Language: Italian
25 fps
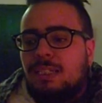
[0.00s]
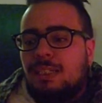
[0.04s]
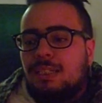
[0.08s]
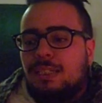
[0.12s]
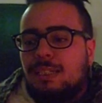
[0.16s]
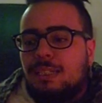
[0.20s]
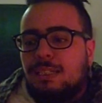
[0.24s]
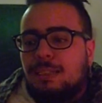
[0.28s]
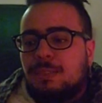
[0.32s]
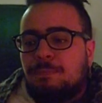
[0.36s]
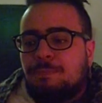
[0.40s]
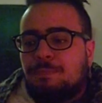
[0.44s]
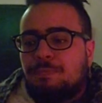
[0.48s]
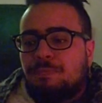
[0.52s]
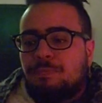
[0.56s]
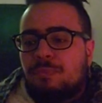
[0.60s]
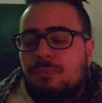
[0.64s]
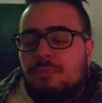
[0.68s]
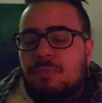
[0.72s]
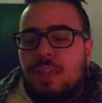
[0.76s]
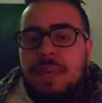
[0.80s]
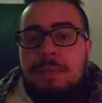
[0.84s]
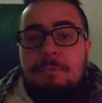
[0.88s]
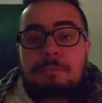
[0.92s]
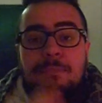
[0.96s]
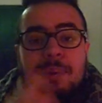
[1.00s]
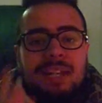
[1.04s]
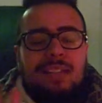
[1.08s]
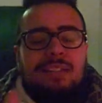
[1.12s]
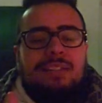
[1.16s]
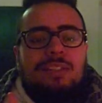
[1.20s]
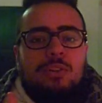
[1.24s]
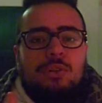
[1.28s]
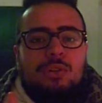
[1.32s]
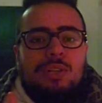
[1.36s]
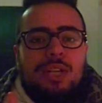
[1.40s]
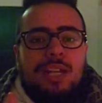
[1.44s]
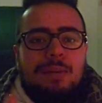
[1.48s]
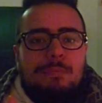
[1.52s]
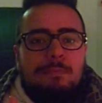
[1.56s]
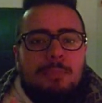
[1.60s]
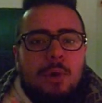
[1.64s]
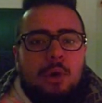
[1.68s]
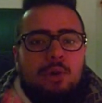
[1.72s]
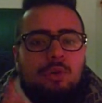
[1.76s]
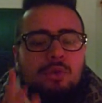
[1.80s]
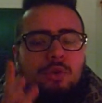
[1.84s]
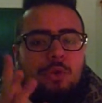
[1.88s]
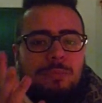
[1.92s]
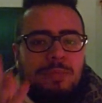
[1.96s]
Ehm, in particolar
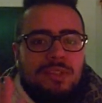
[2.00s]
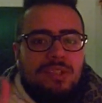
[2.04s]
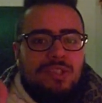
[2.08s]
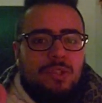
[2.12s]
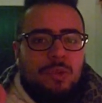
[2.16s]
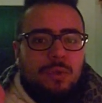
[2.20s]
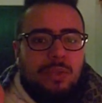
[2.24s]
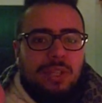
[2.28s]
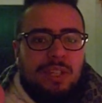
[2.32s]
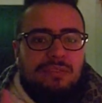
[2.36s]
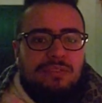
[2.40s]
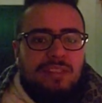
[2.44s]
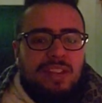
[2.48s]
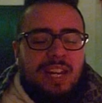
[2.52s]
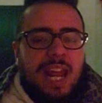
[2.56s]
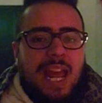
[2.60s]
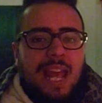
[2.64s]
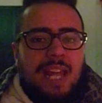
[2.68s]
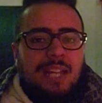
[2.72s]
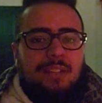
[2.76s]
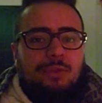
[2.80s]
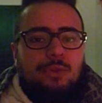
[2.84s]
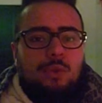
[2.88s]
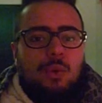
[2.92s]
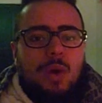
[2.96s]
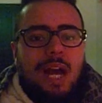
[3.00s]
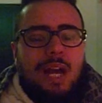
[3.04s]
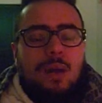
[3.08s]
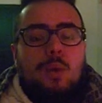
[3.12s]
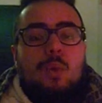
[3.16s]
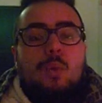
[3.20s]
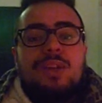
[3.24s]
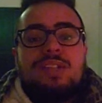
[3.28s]
modo mi sto riferendo a